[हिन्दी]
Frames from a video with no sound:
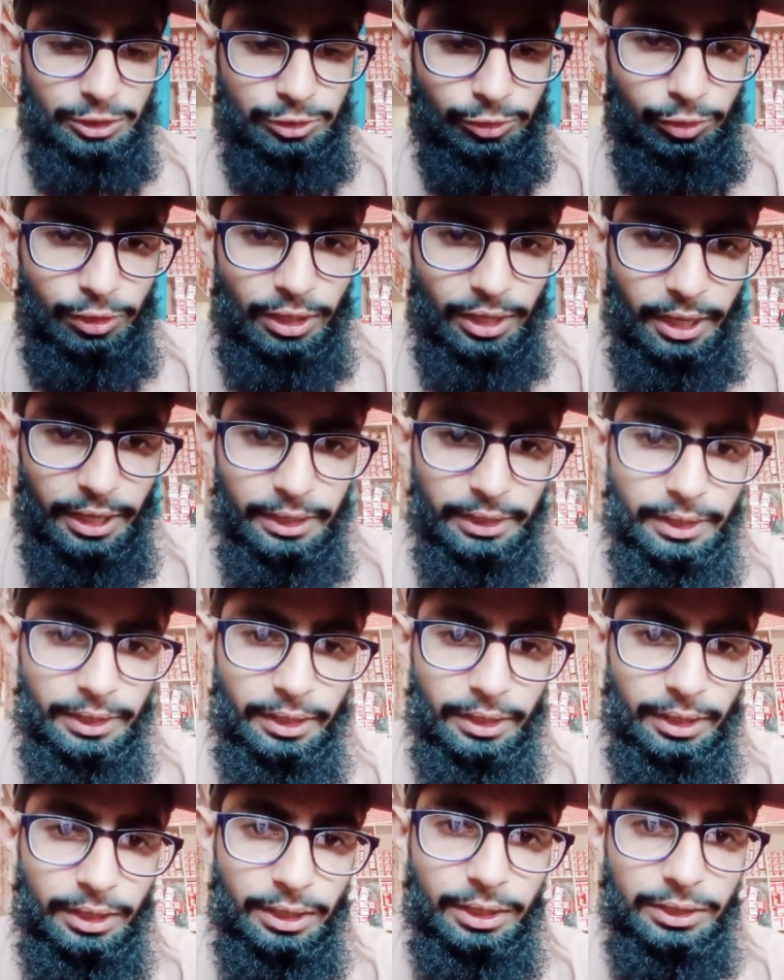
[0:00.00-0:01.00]
ये जो लाइन है
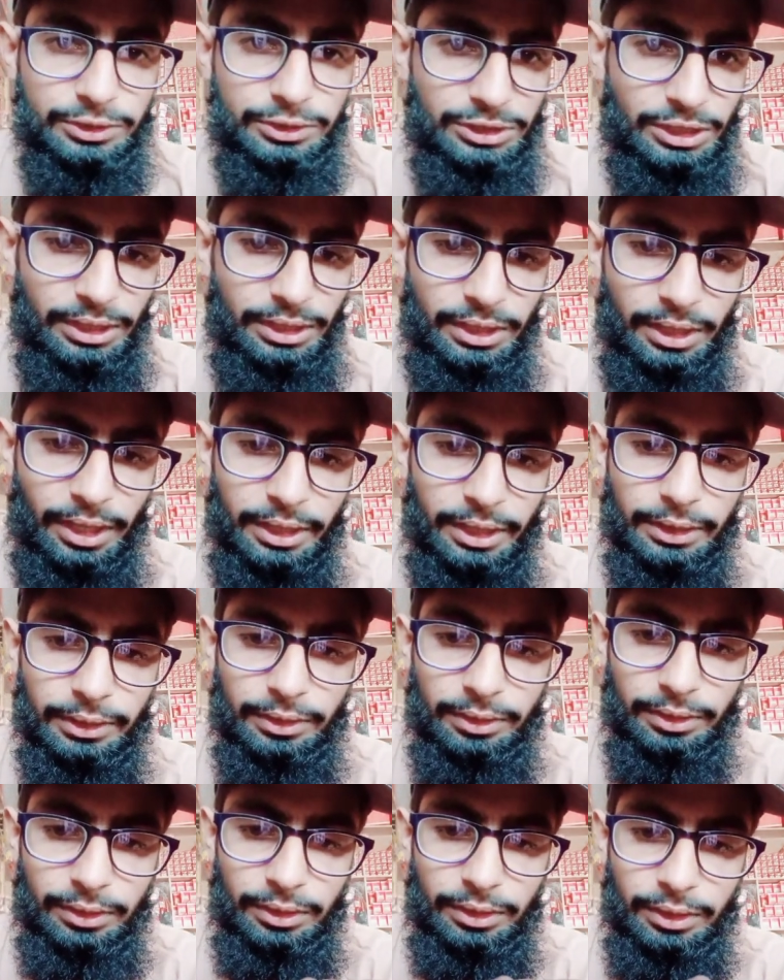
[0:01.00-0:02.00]
ना ये लाइन
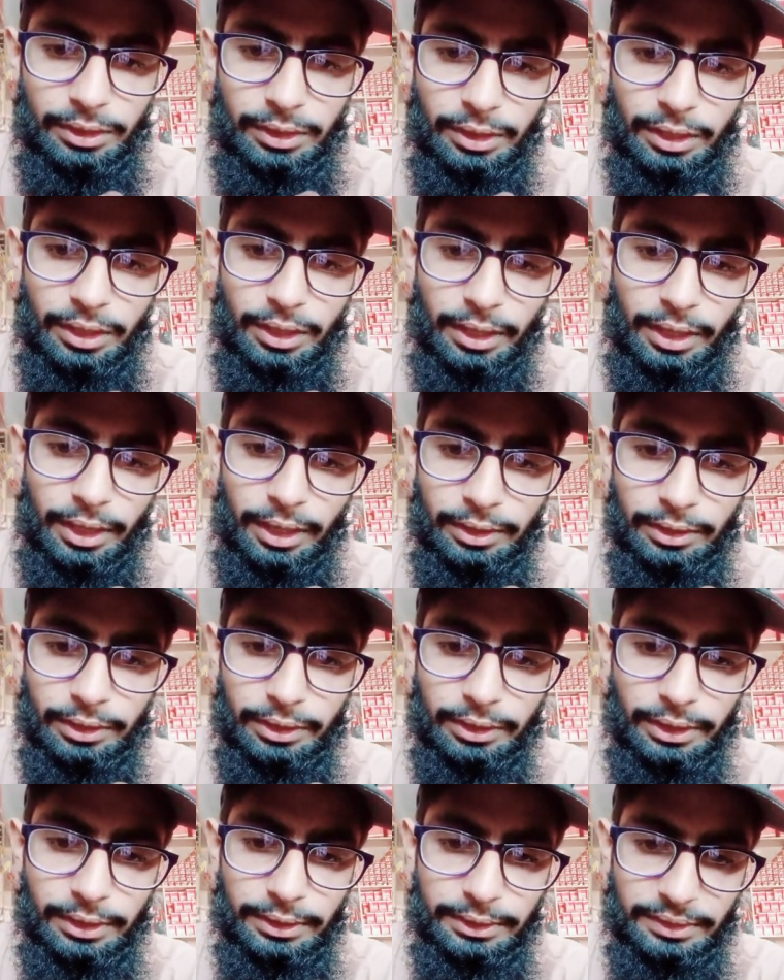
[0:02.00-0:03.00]
करंट
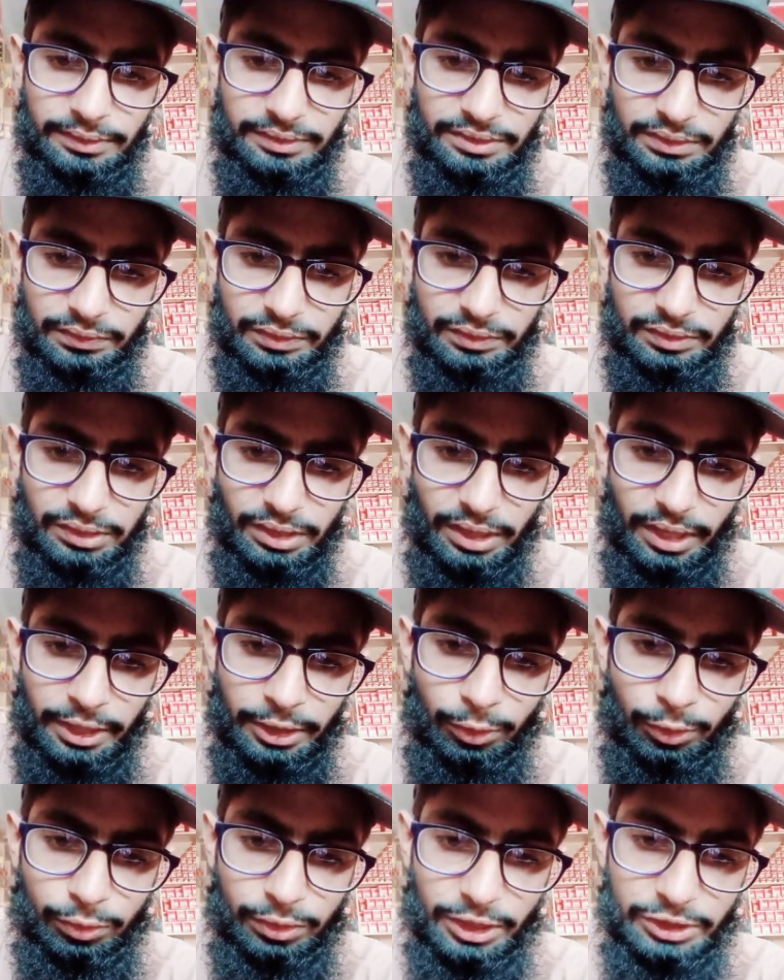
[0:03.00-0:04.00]
निकल के सिर्फ इस
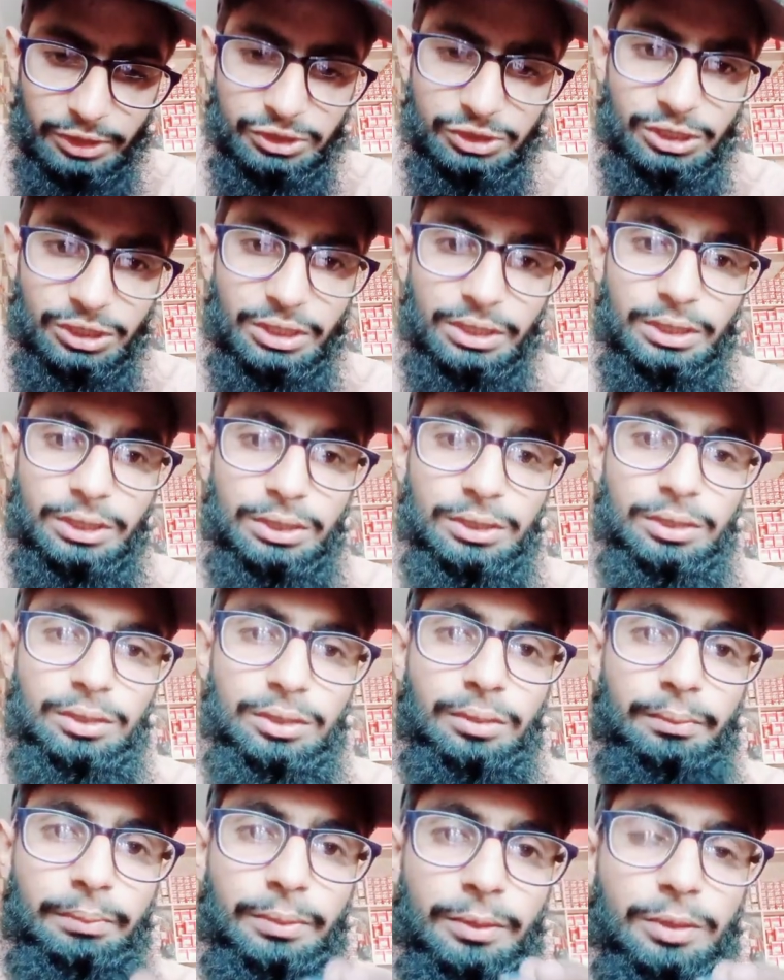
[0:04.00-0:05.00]
लाइन को टच करे
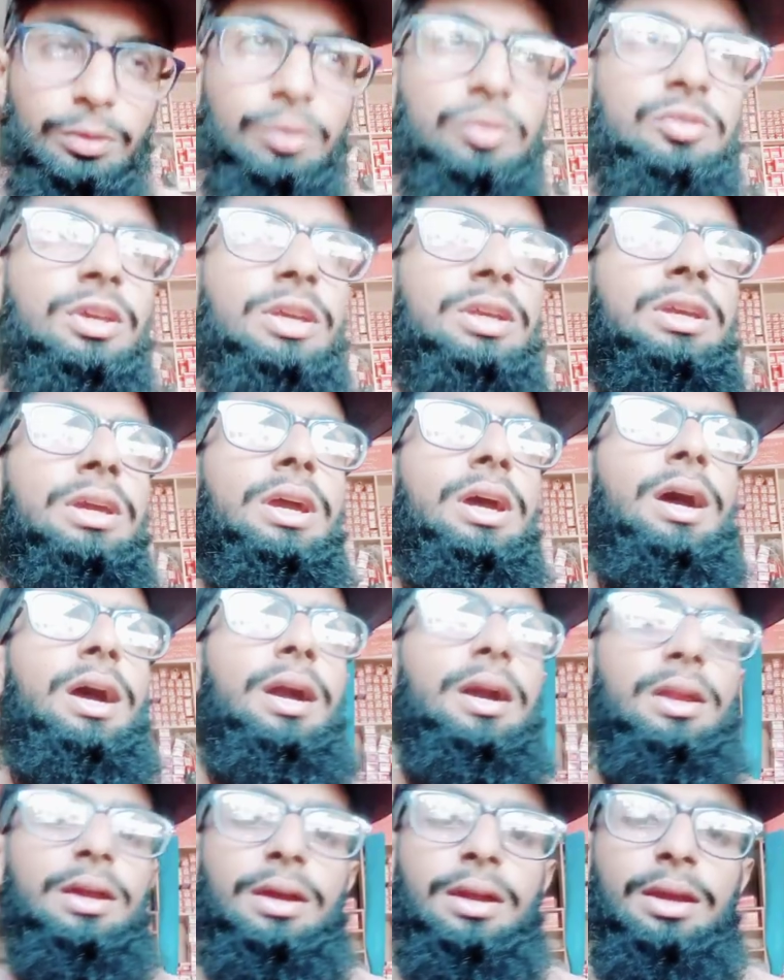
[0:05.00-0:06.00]
फिर तो सही है
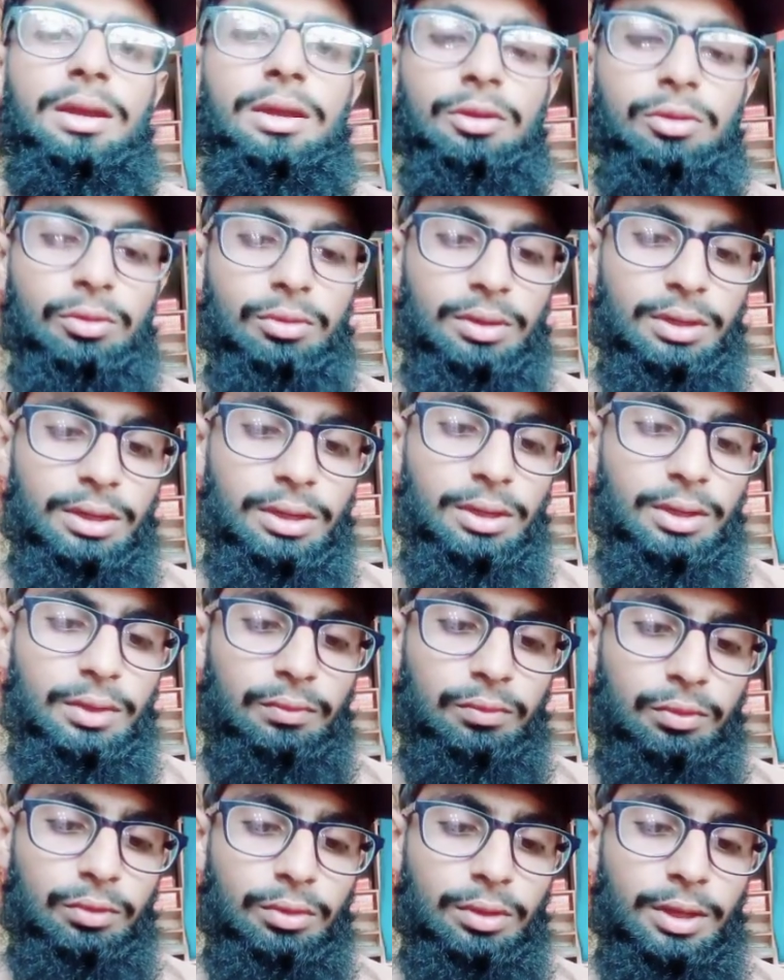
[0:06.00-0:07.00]
अगर करंट जो है ना
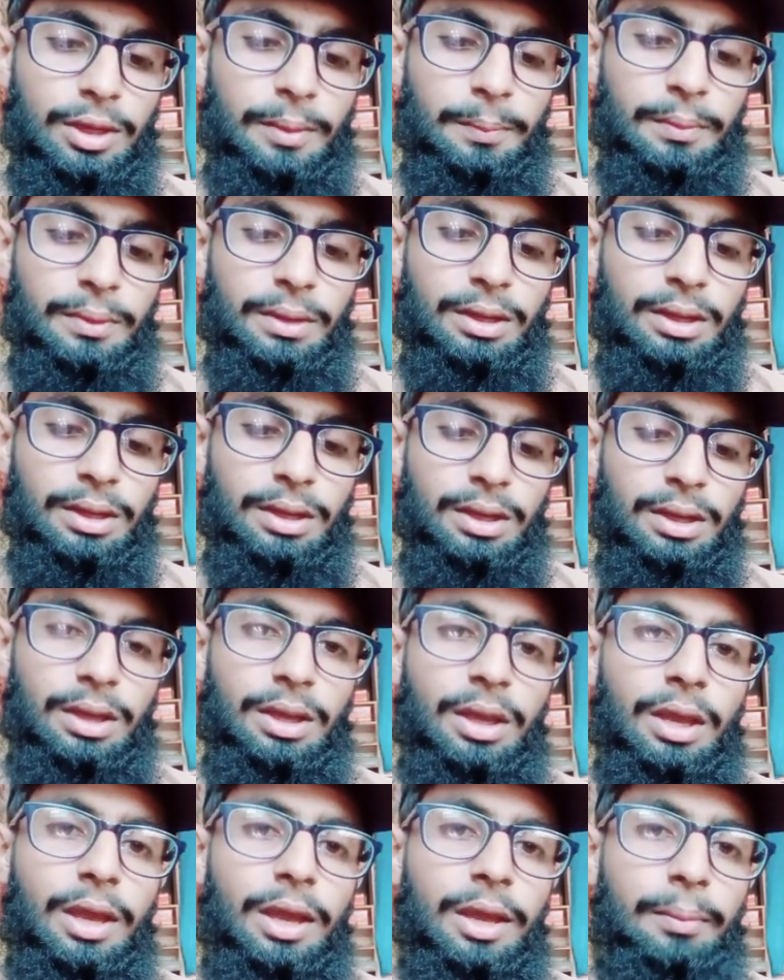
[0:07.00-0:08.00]
वो आपका
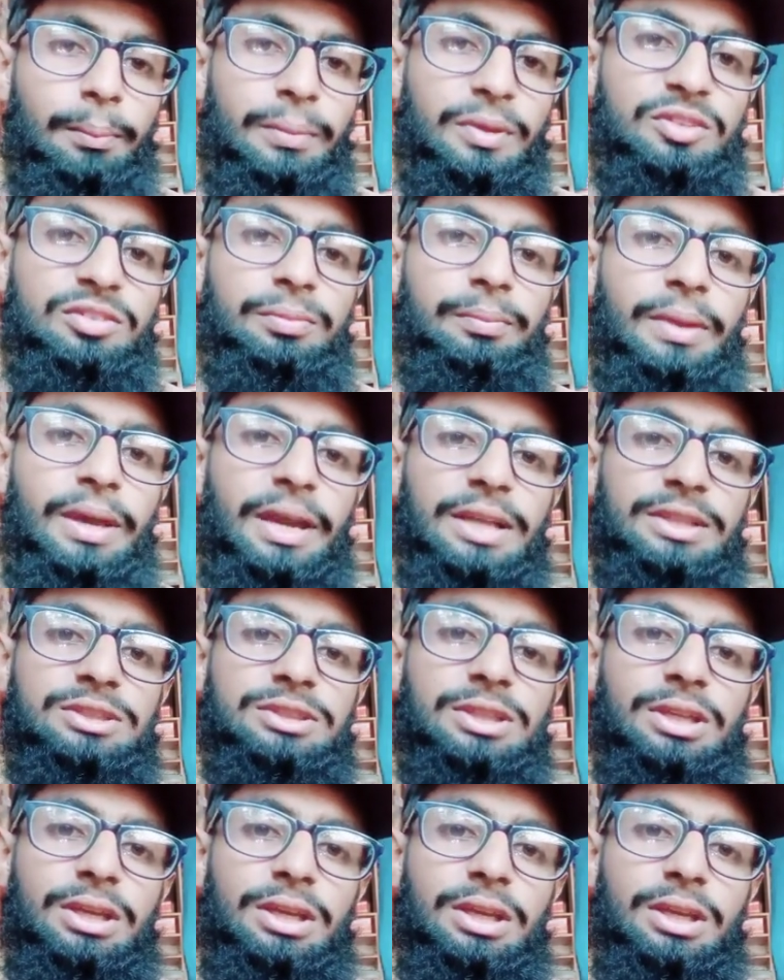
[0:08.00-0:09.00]

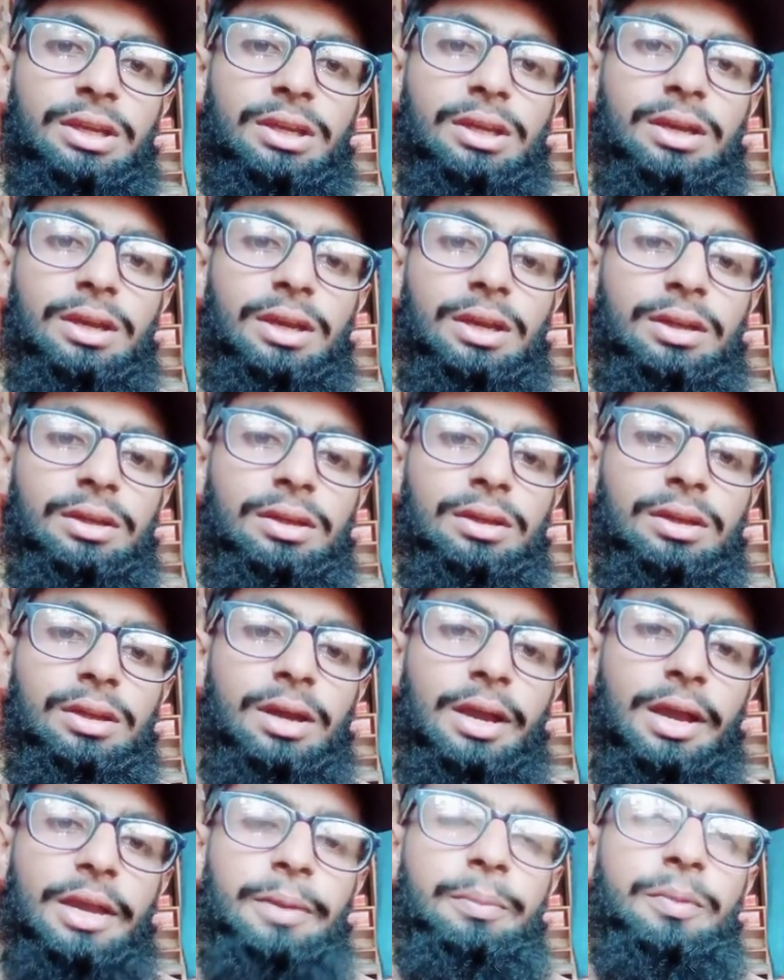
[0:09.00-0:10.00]
मिसमैच करे करंट
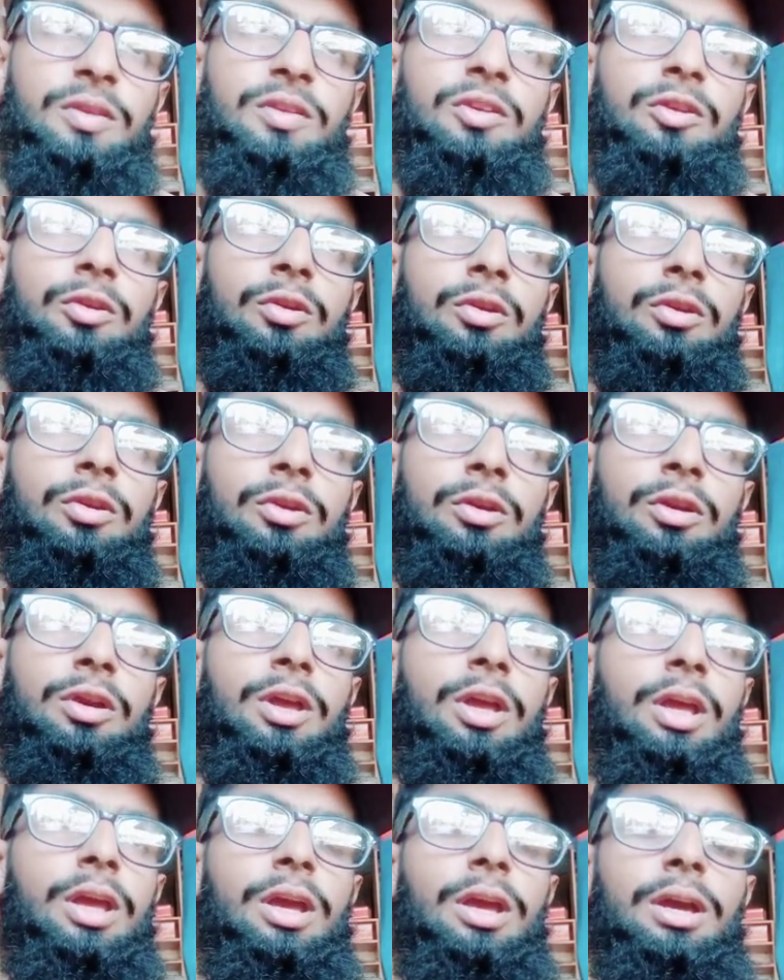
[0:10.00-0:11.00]
आगे पीछे हो
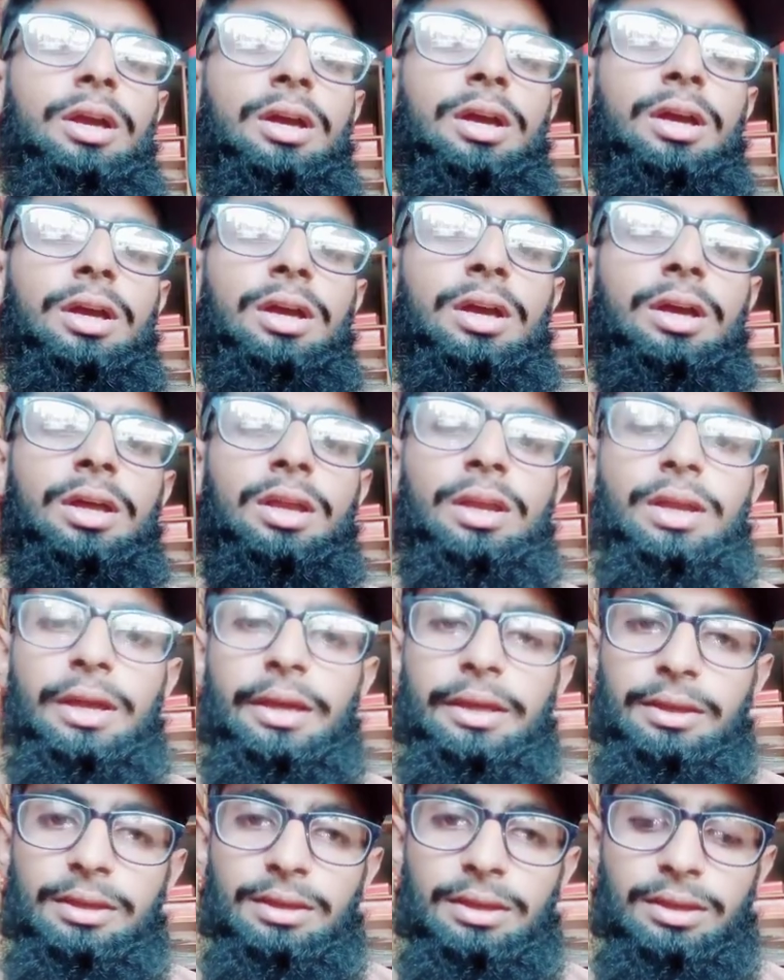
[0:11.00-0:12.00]

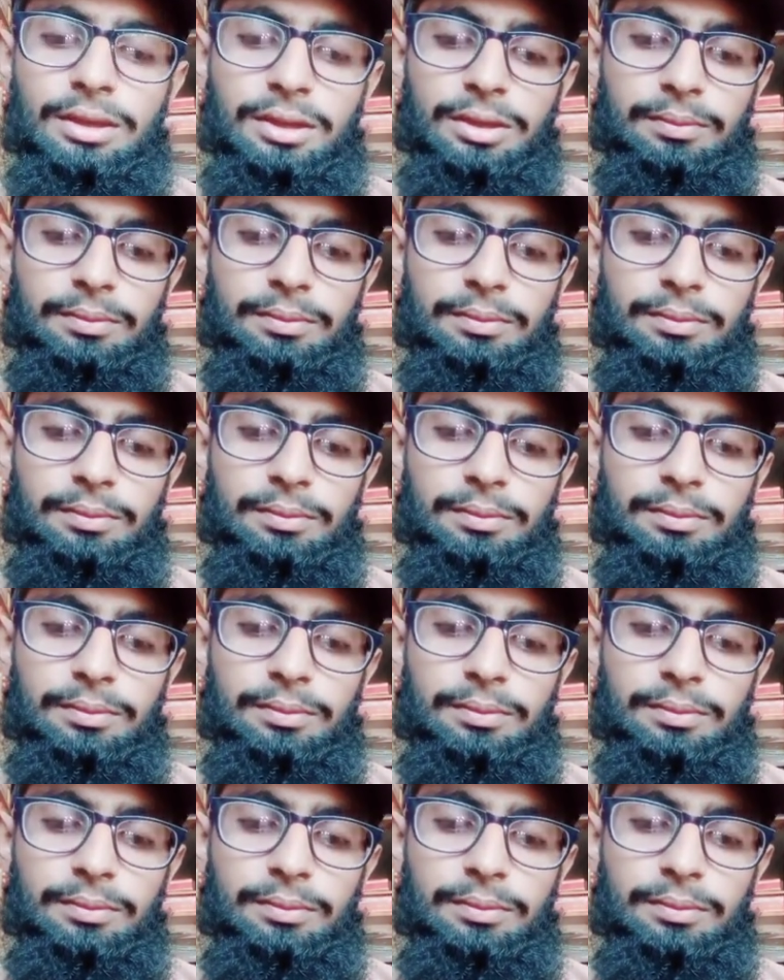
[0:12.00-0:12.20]
लाइक